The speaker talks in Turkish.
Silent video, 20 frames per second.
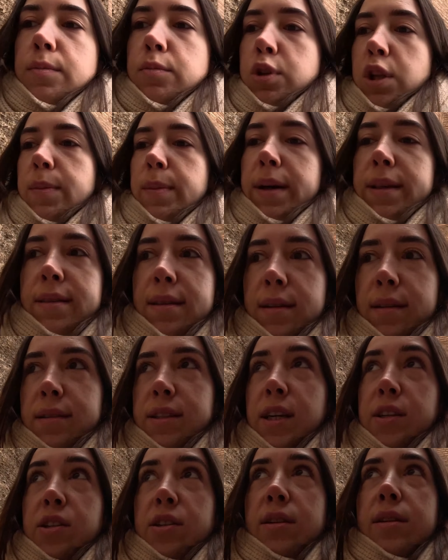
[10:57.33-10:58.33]
bulamazsanız
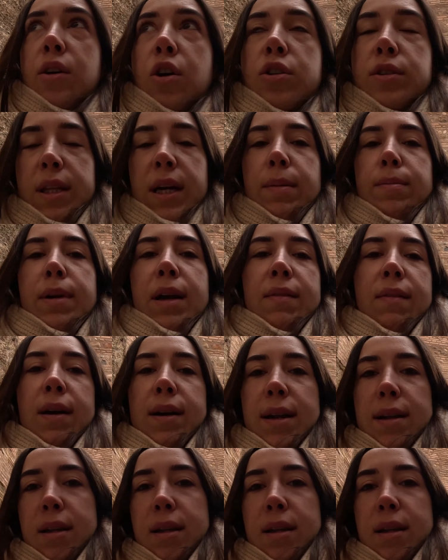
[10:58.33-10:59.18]
çeşitli yöntemler var.